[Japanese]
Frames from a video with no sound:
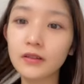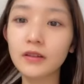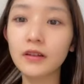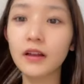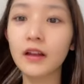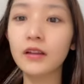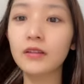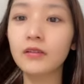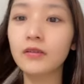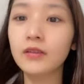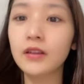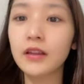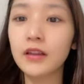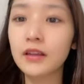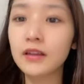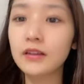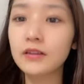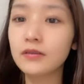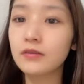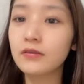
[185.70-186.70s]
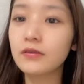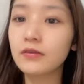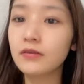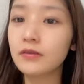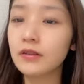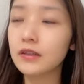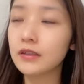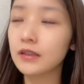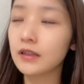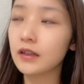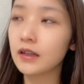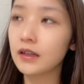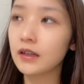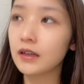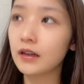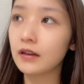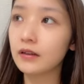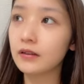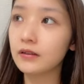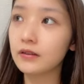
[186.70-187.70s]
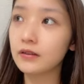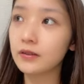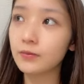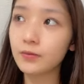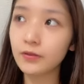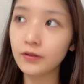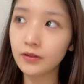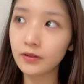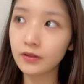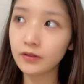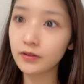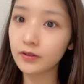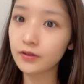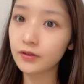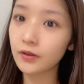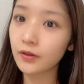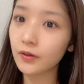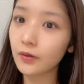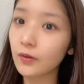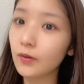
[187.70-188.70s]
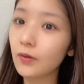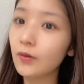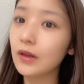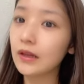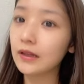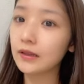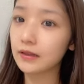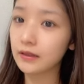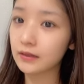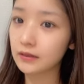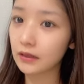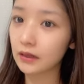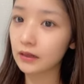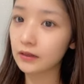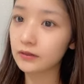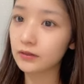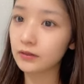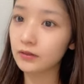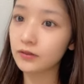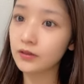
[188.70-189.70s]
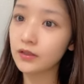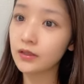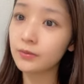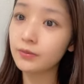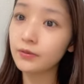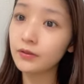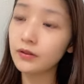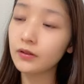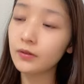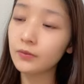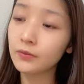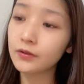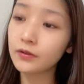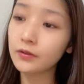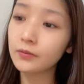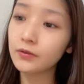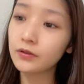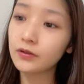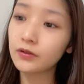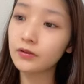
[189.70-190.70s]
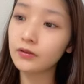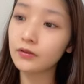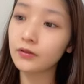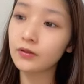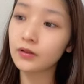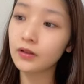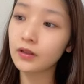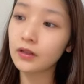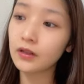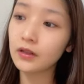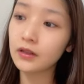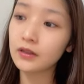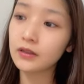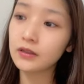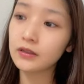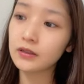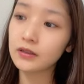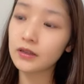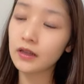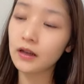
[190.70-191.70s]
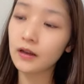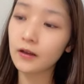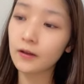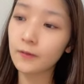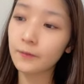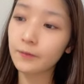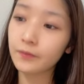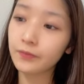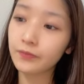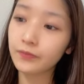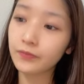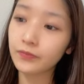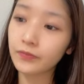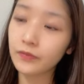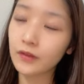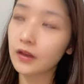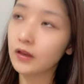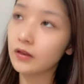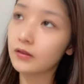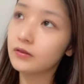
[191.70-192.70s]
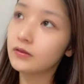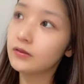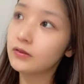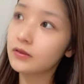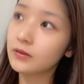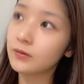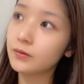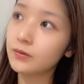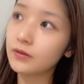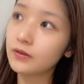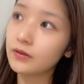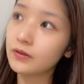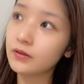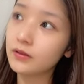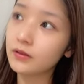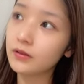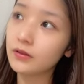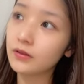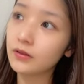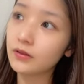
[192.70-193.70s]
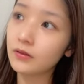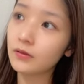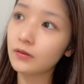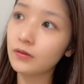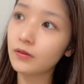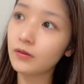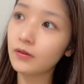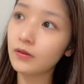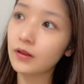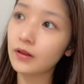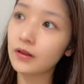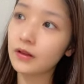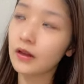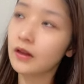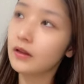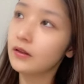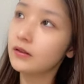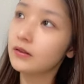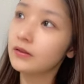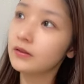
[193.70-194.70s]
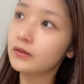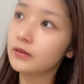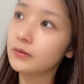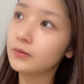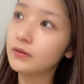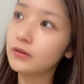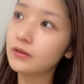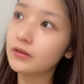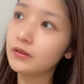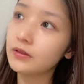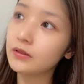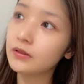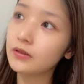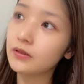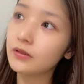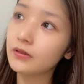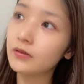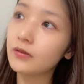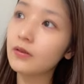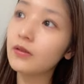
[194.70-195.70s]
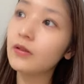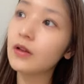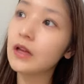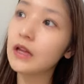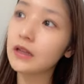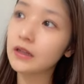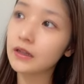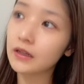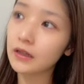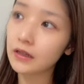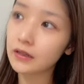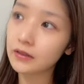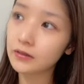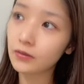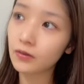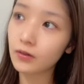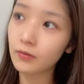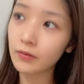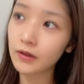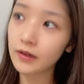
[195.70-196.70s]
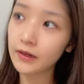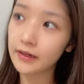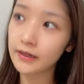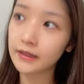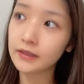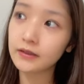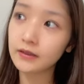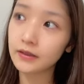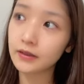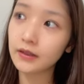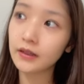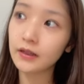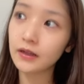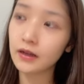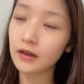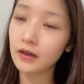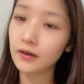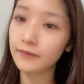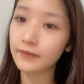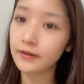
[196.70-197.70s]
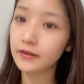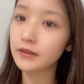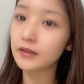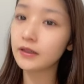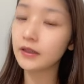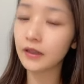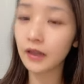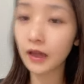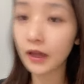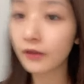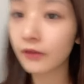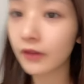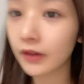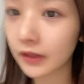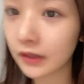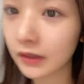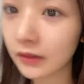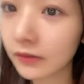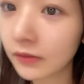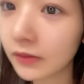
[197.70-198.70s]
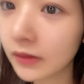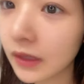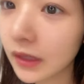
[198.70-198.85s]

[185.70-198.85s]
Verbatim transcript: あの劇場公演じゃないや自分の卒業公演ってさその自分のもともとのさあうん自分の卒業公演あ自分の卒業公演ってそこまでレッスン期間が別にないわけよ